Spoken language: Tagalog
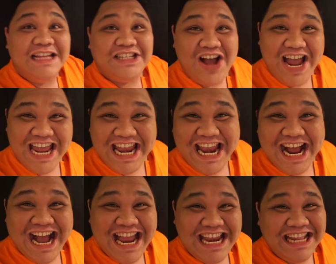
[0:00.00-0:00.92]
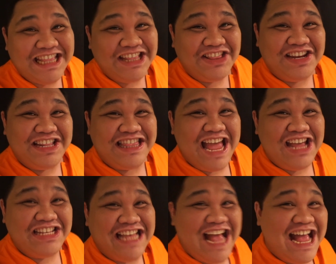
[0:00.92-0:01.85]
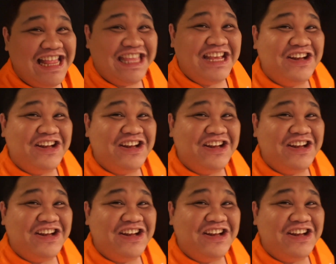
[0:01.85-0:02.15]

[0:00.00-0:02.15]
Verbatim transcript: So ayan na nga, nandito na tayo sa ating